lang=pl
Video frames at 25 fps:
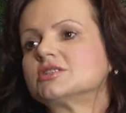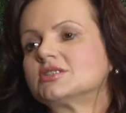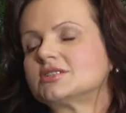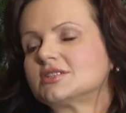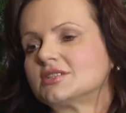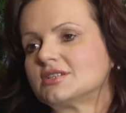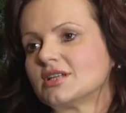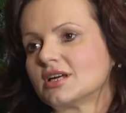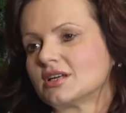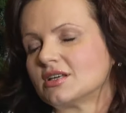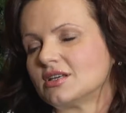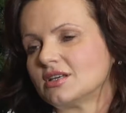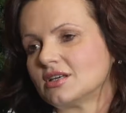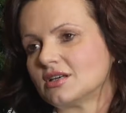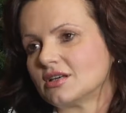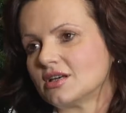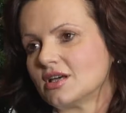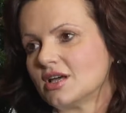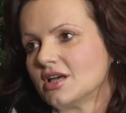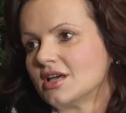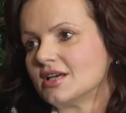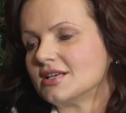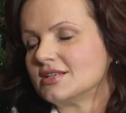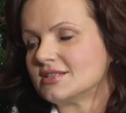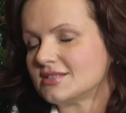jest takie
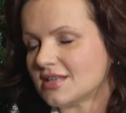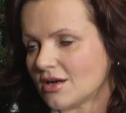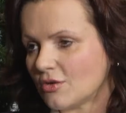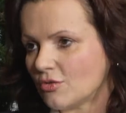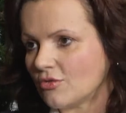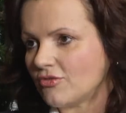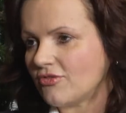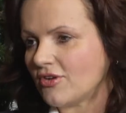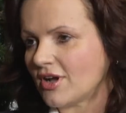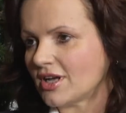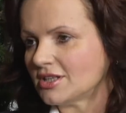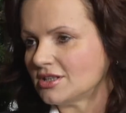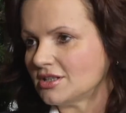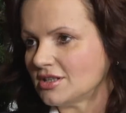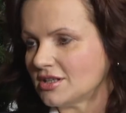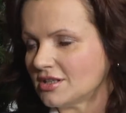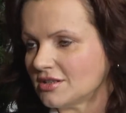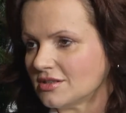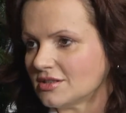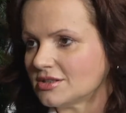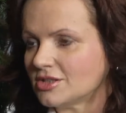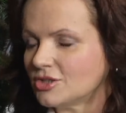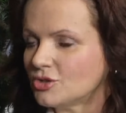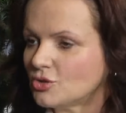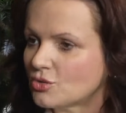zaufanie
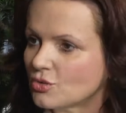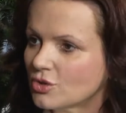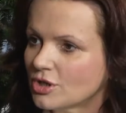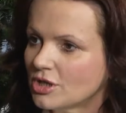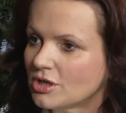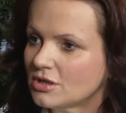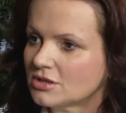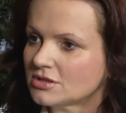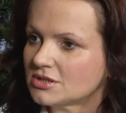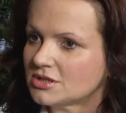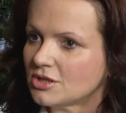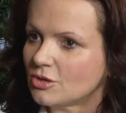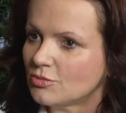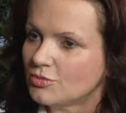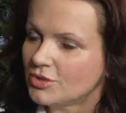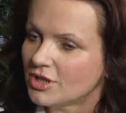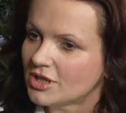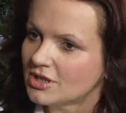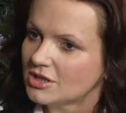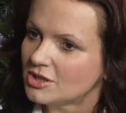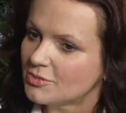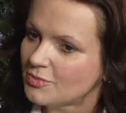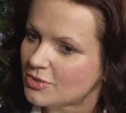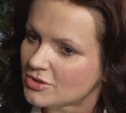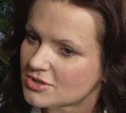tej drugiej
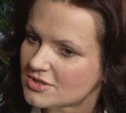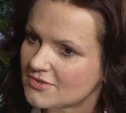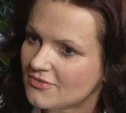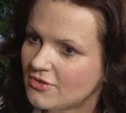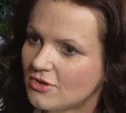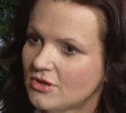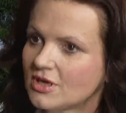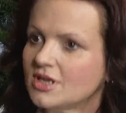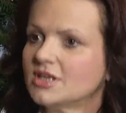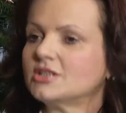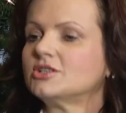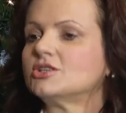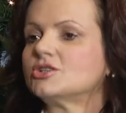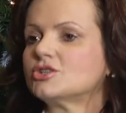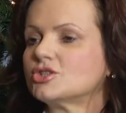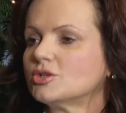osobie i pozwolenie,